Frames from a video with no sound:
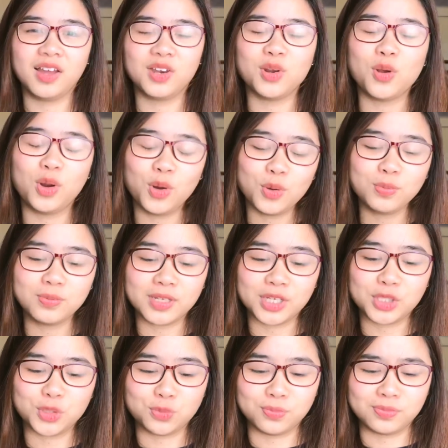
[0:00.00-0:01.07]
Đôi lúc
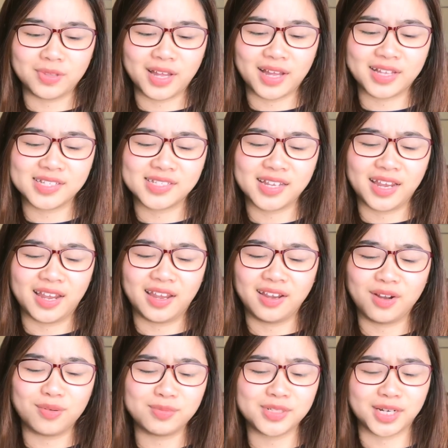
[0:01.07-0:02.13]
thì chúng ta sẽ
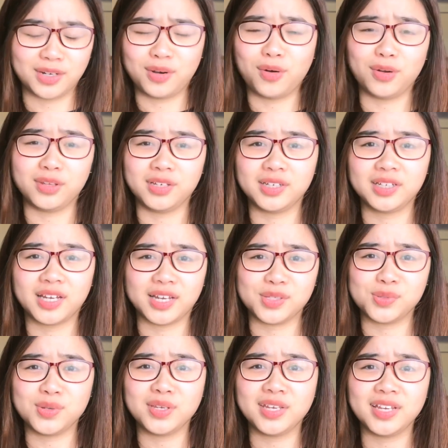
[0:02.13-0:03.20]
không tránh khỏi những cái
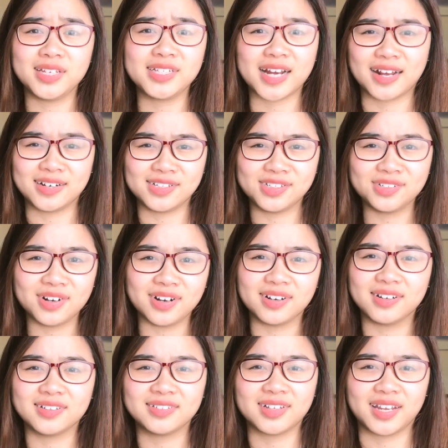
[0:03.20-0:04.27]
suy nghĩ chán chường,
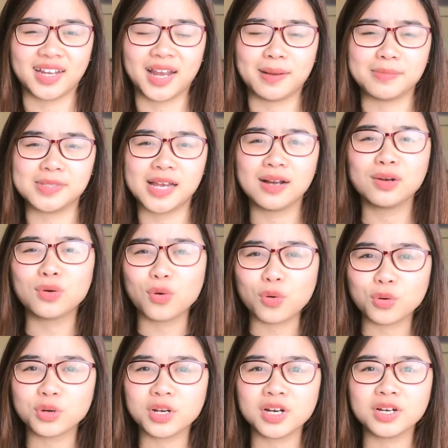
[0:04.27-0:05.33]
cái cảm giác
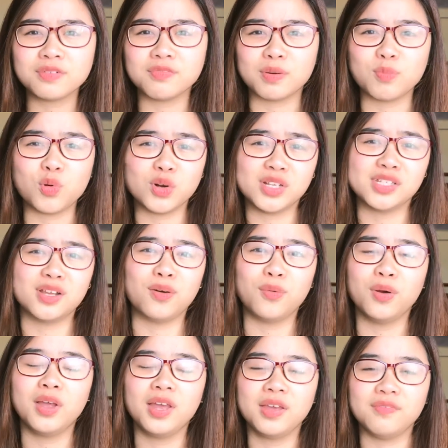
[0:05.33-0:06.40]
cô đơn và buồn
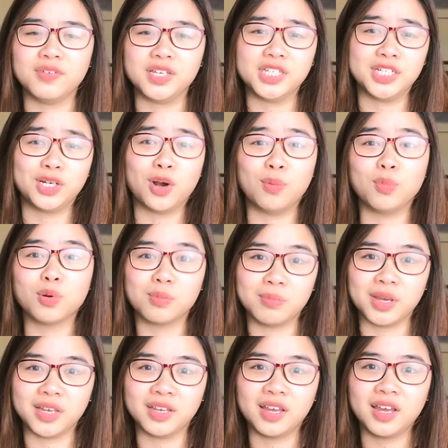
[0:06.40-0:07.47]
rầu vì chỉ có một
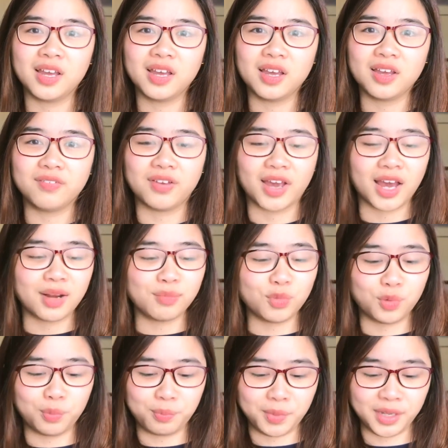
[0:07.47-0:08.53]
mình, phải ăn
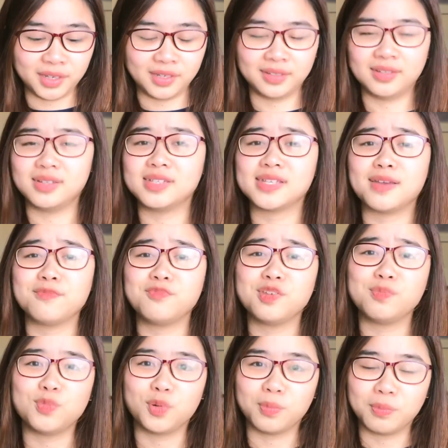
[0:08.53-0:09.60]
một mình, xem
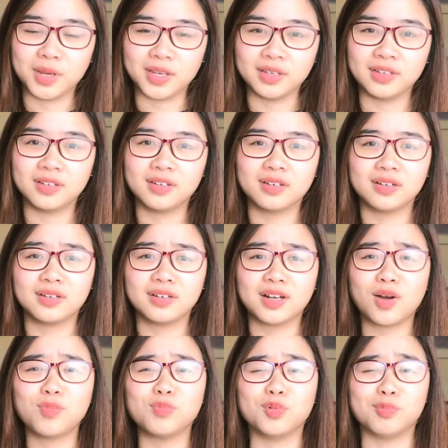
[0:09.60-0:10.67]
phim một mình,
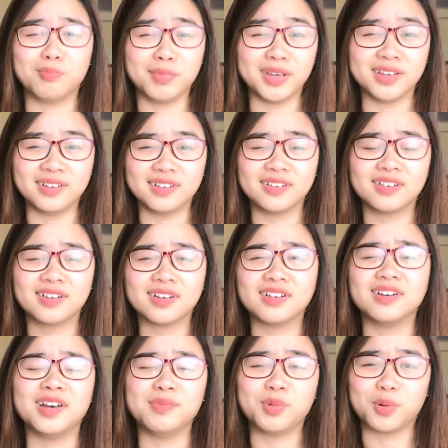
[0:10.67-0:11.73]
khóc một mình,
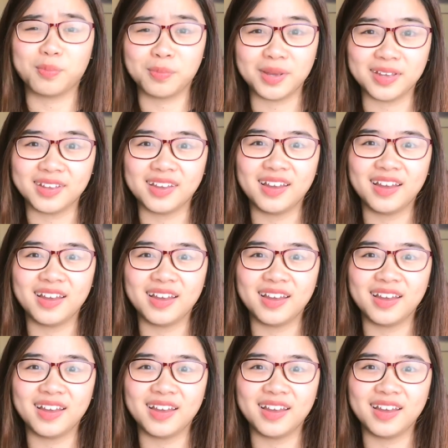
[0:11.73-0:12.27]
cười một mình